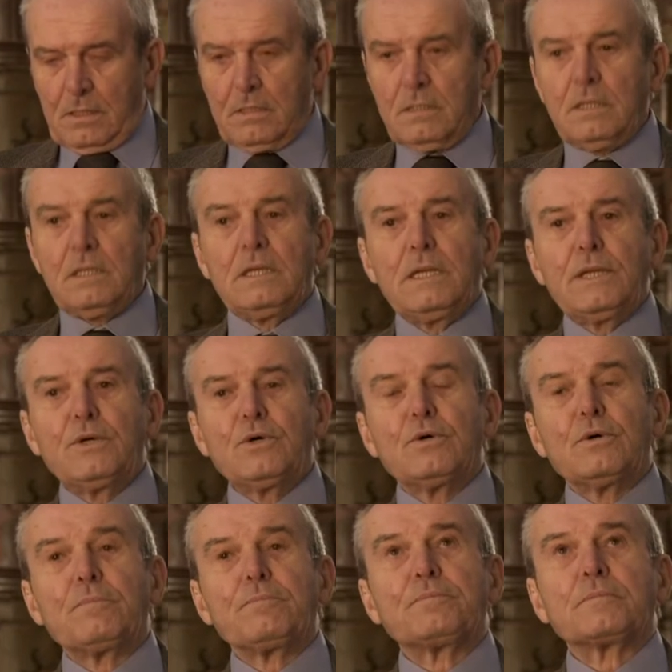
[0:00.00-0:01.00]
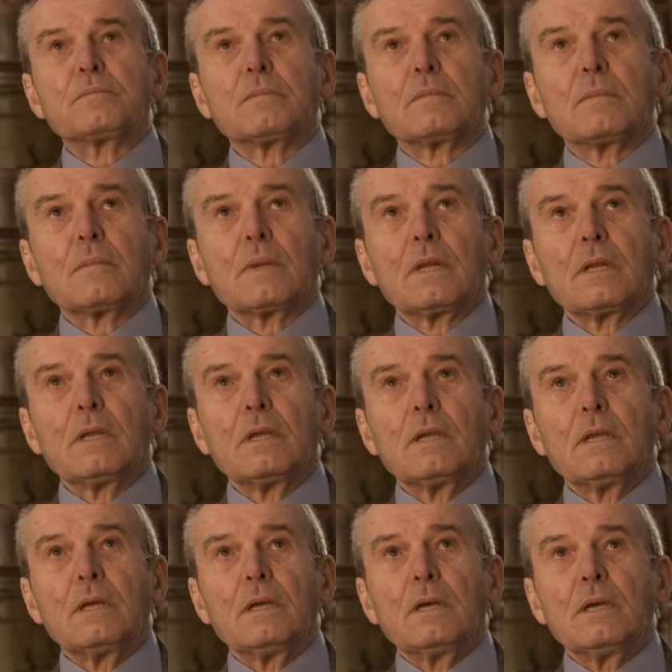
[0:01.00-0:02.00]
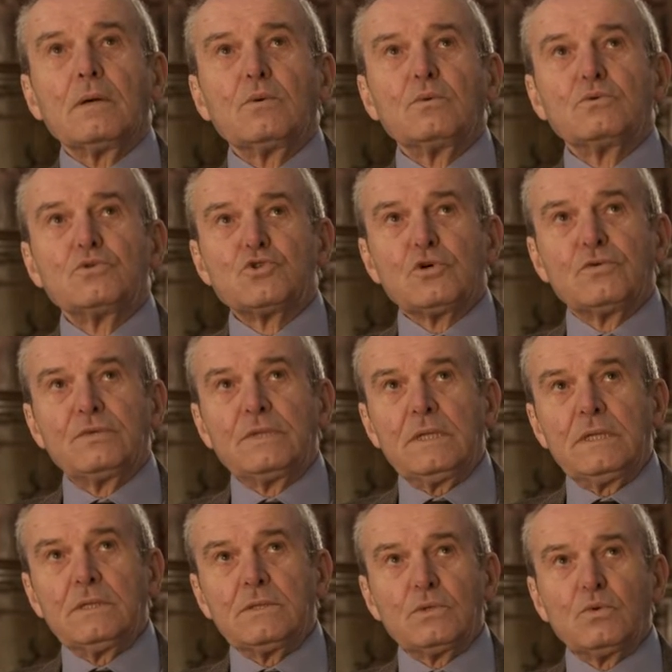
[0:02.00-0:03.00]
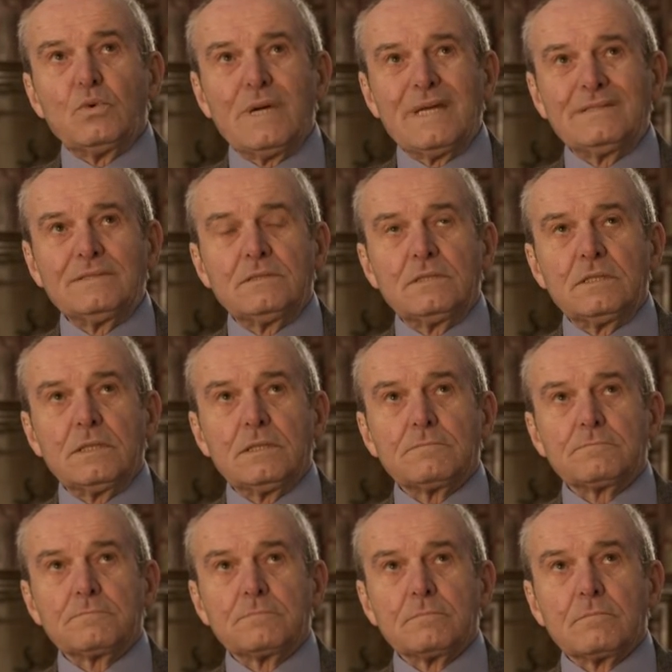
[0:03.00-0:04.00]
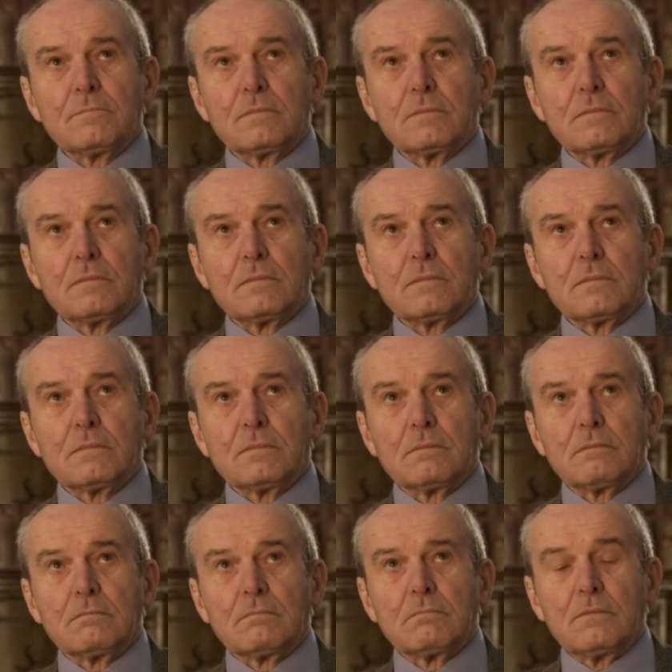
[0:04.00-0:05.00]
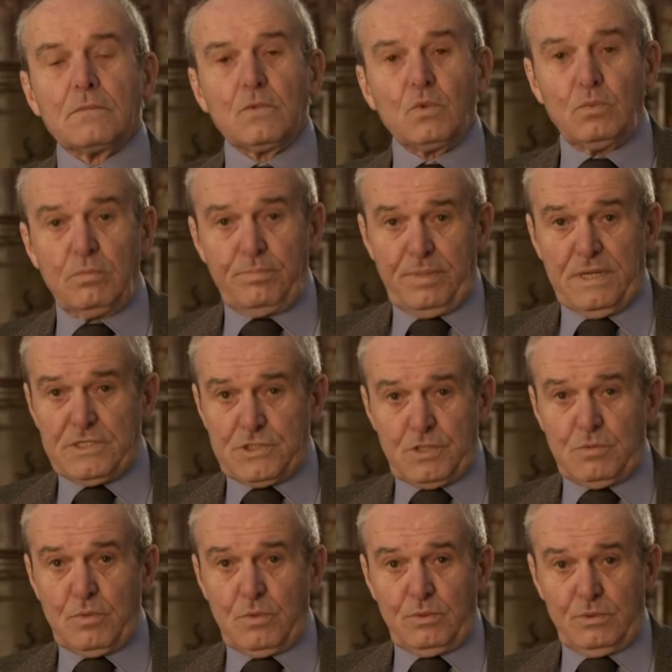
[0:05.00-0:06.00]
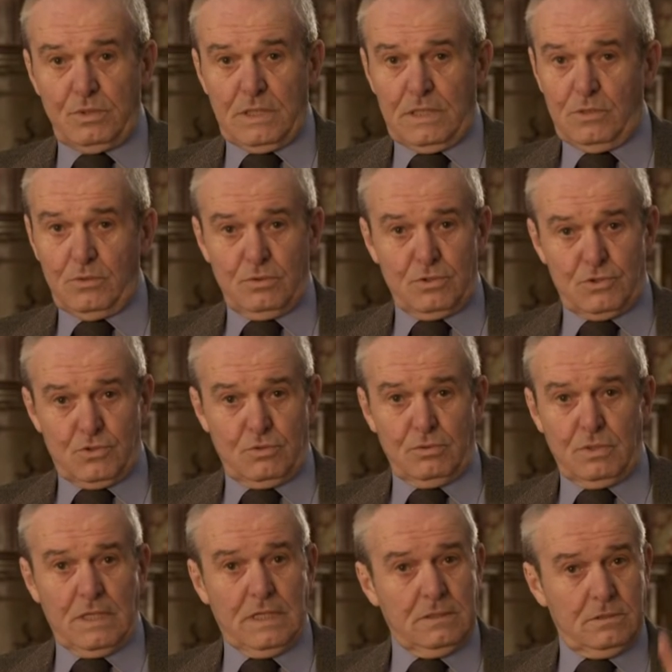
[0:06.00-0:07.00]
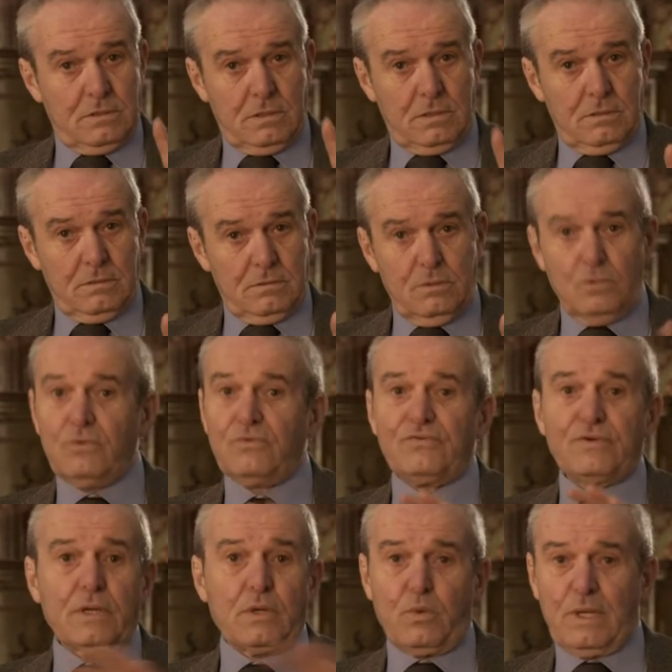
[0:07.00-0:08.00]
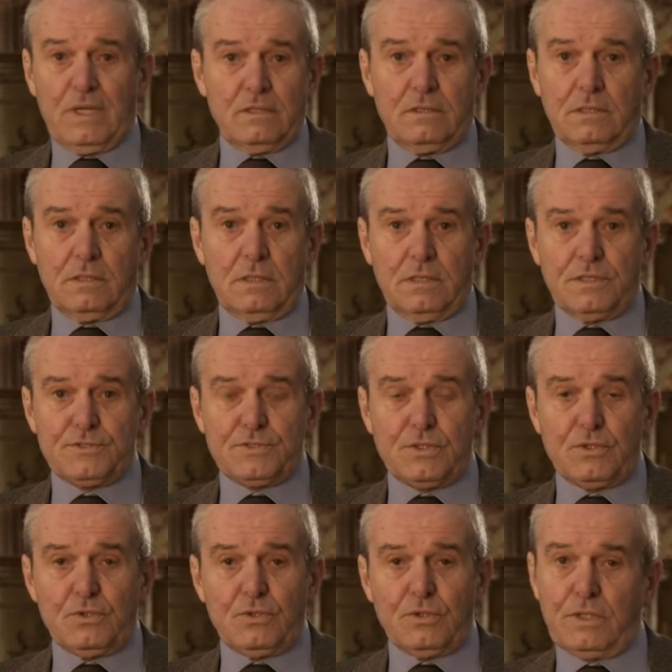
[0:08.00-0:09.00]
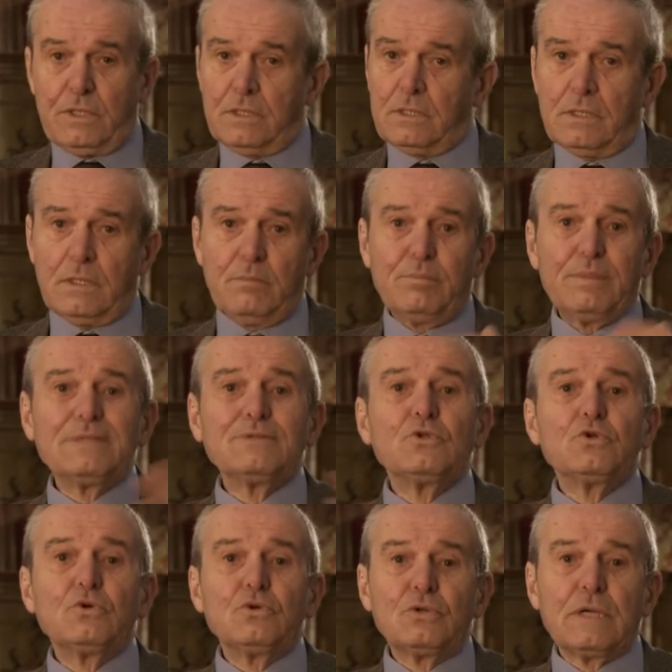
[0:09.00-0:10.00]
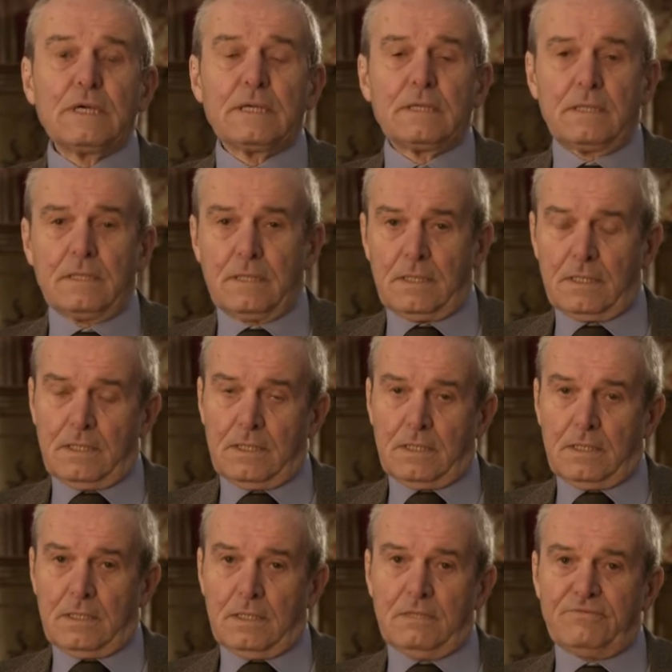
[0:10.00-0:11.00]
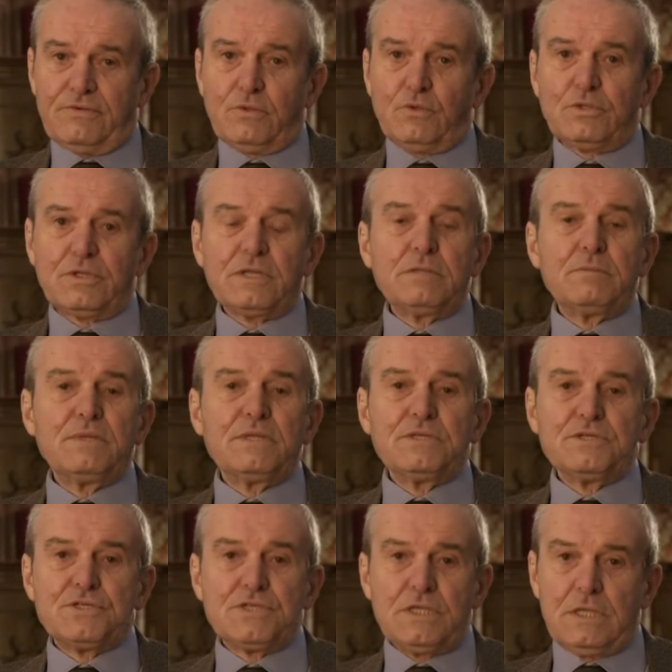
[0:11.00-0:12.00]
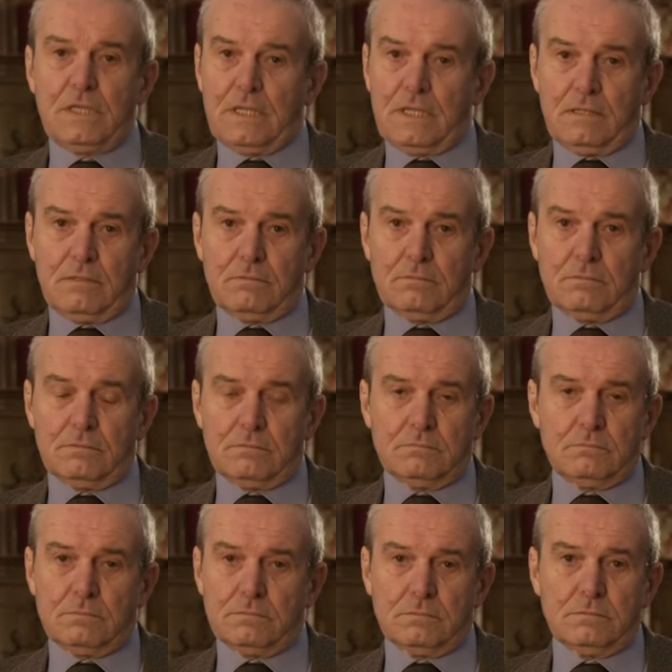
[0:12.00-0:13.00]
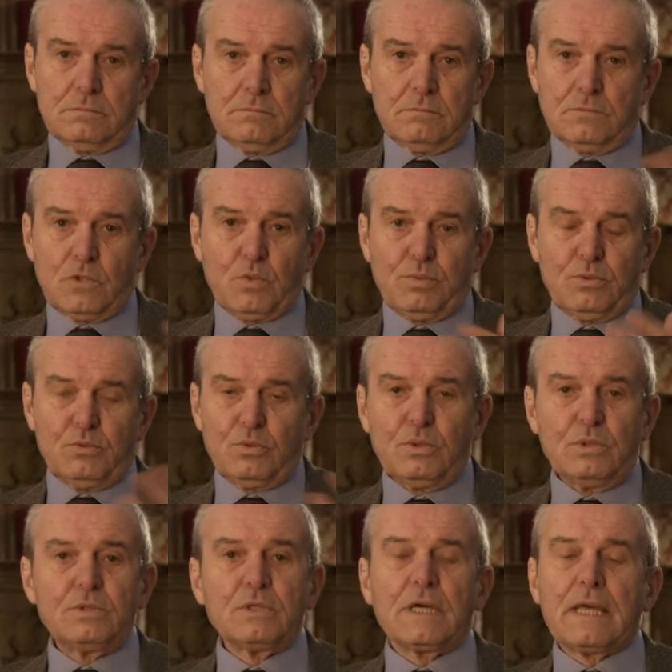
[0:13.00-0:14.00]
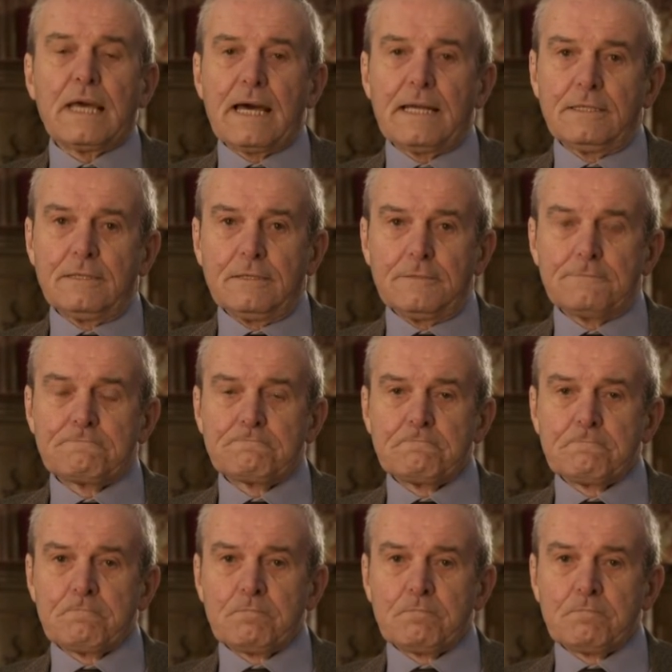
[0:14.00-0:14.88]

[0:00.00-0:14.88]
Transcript: Galileo è un giovane irruente, un pessimo modello di studente, non frequenta le lezioni, abbandona la facoltà di medicina dopo due o tre anni